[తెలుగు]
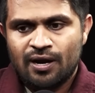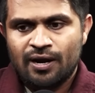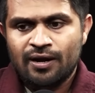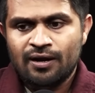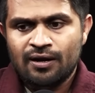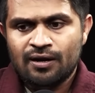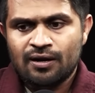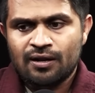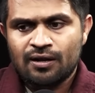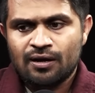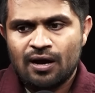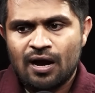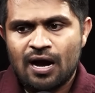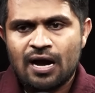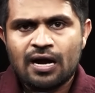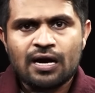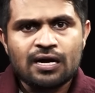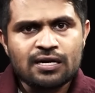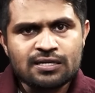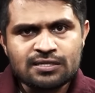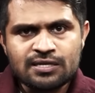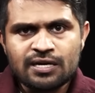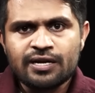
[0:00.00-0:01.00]
అండ్
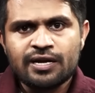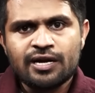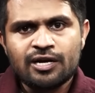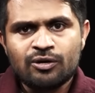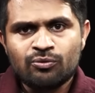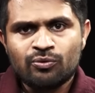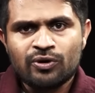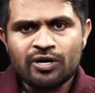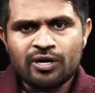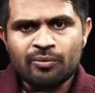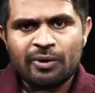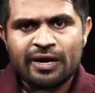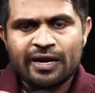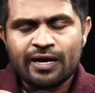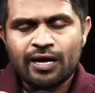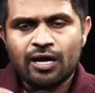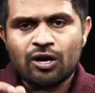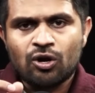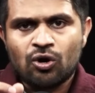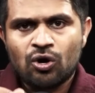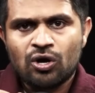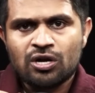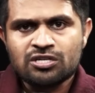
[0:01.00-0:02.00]
అక్కడ జరిగేటువంటి
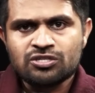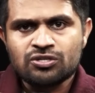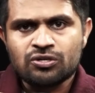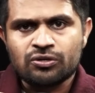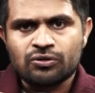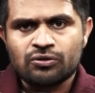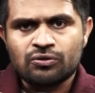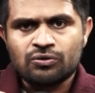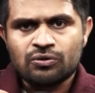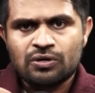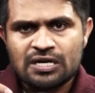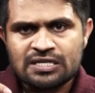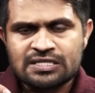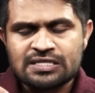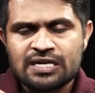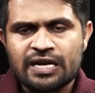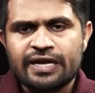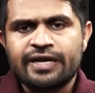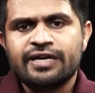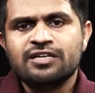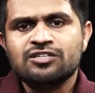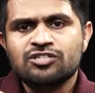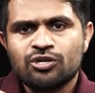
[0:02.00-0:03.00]
మెడికల్ కాలేజ్లో
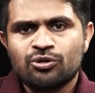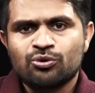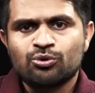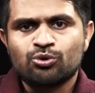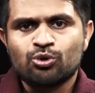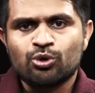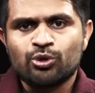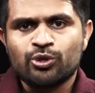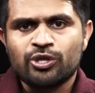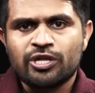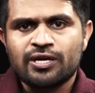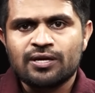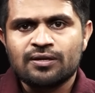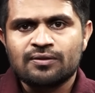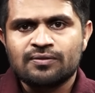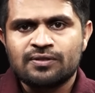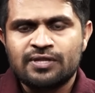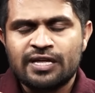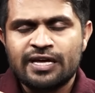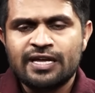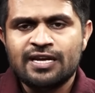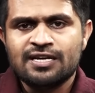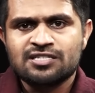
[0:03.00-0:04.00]
అసలు ఏం జరుగుతోంది
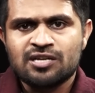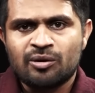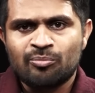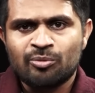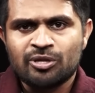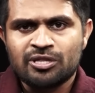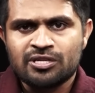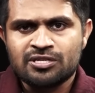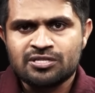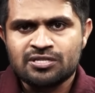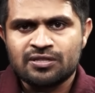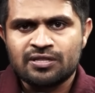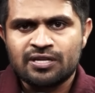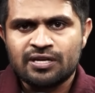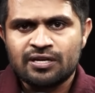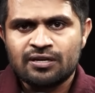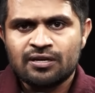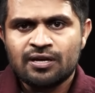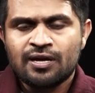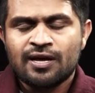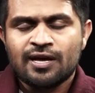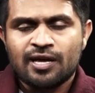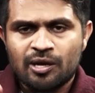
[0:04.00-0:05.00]
దేనికి సంబంధించింది
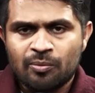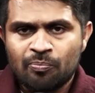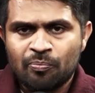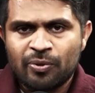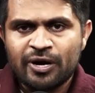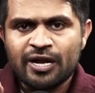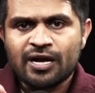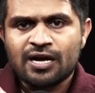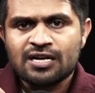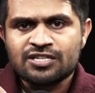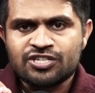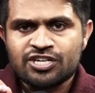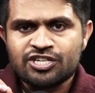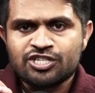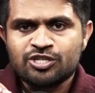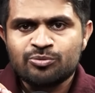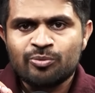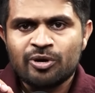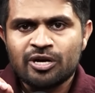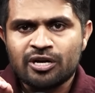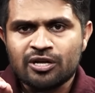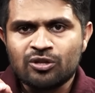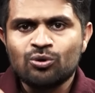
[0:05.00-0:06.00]
ఇప్పటికీ ఆ
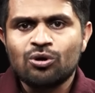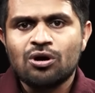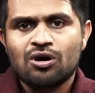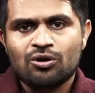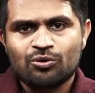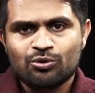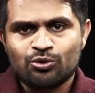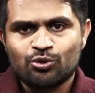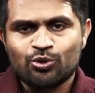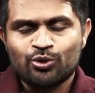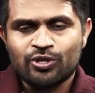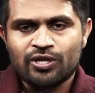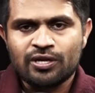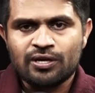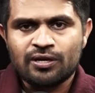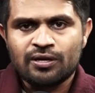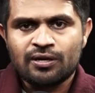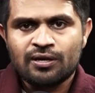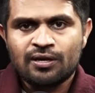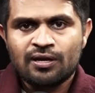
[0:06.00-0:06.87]
జడ్జిమెంట్ ఎందుకు ఆగుతోంది